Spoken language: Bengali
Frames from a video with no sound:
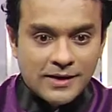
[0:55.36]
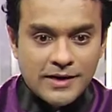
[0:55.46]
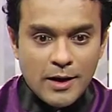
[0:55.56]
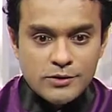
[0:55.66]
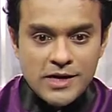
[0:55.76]

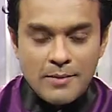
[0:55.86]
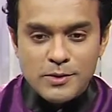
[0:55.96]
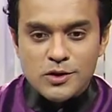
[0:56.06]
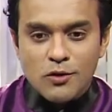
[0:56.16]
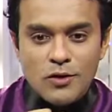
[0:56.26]
যাই হোক যে
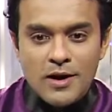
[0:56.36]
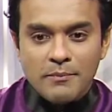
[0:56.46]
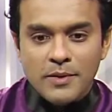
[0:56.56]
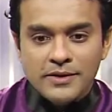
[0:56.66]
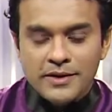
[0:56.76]
আমি যখন
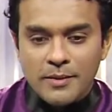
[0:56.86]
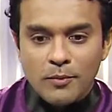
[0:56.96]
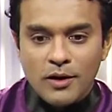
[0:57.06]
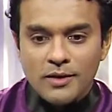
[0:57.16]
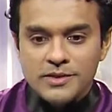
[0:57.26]
আপনাদেরকে
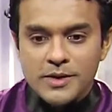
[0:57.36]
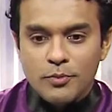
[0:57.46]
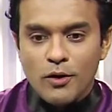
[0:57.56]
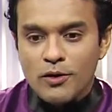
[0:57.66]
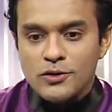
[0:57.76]
বললাম যে
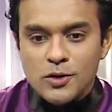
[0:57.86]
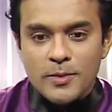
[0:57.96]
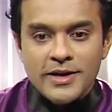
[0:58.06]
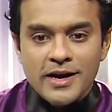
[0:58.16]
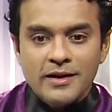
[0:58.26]
পুরনো
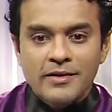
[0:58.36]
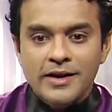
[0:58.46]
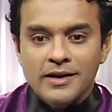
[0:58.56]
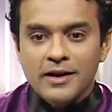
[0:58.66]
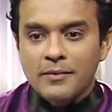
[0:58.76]
সময় ইয়াং
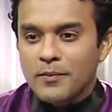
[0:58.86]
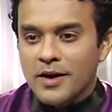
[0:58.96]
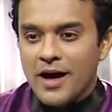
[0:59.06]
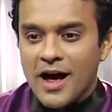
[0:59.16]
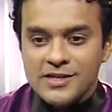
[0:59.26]
ক্রিকেটার
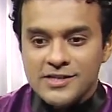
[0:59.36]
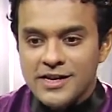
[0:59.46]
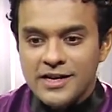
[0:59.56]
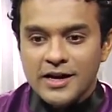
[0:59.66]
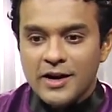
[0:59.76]
আপনারা
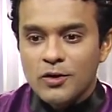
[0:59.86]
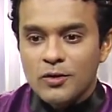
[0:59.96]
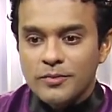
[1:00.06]
হাসলেন না কেন